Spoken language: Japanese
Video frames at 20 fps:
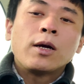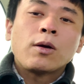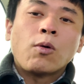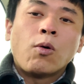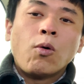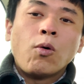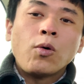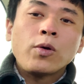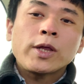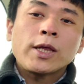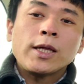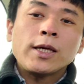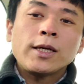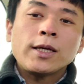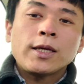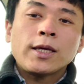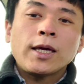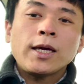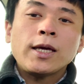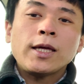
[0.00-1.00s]
更
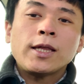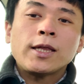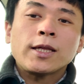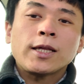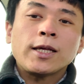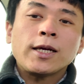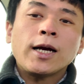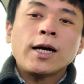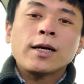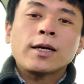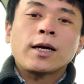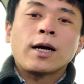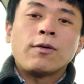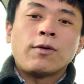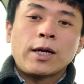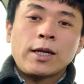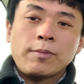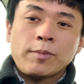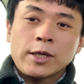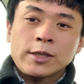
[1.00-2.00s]
新形式が変
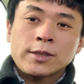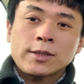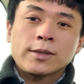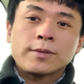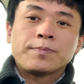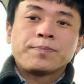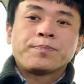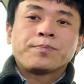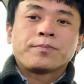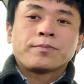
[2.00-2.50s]
わります。